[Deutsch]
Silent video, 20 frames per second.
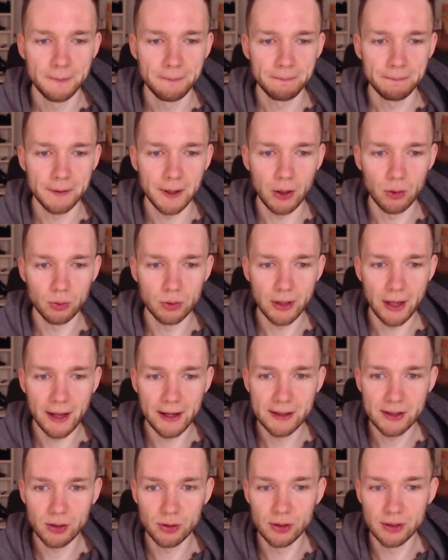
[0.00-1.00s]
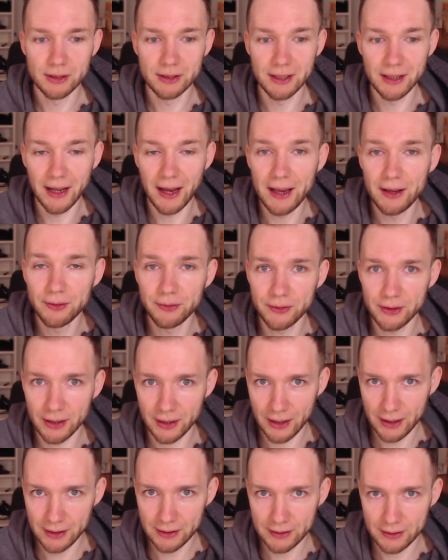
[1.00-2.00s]
da unterhältst du dich live
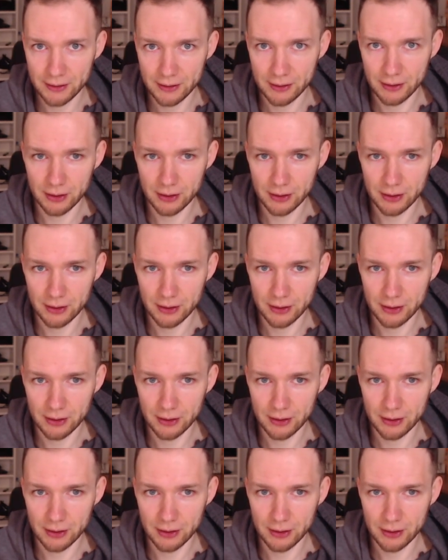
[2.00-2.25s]
direkt,